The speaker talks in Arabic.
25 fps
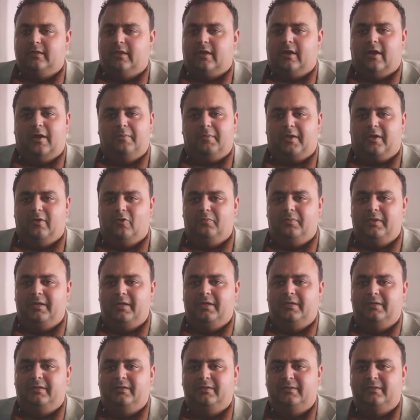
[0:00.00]
يرحمك يا امي
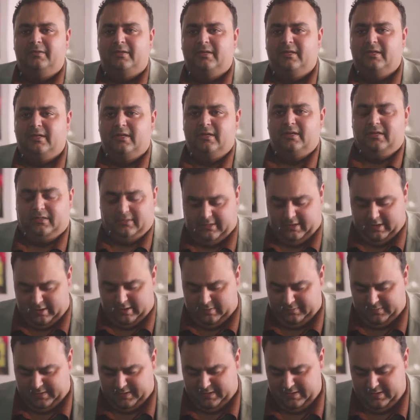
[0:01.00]
الله
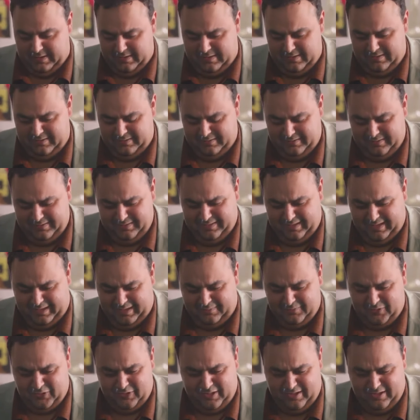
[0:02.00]
يرحمك
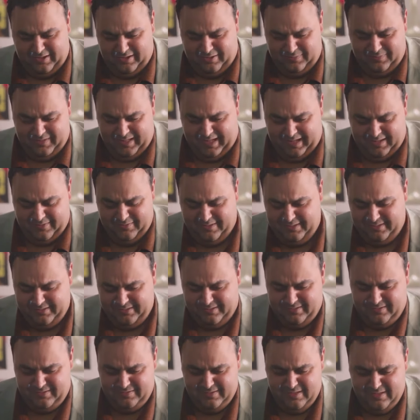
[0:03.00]
عبد الله رب
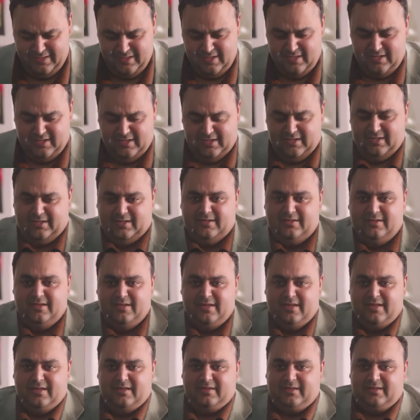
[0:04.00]
العالمين
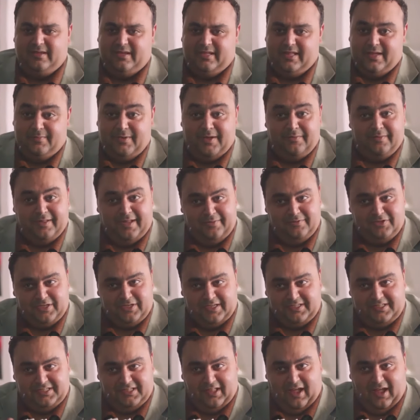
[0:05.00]
ايه ده بقى مليح مش
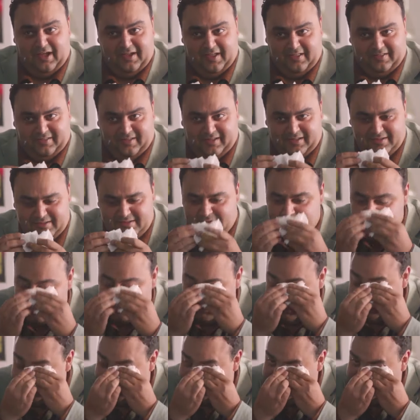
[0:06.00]
عايزين نعيط ها
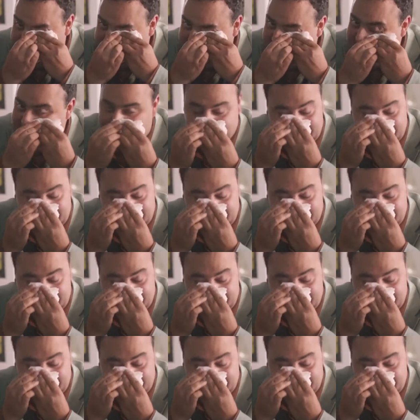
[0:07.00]
عايزين نعيط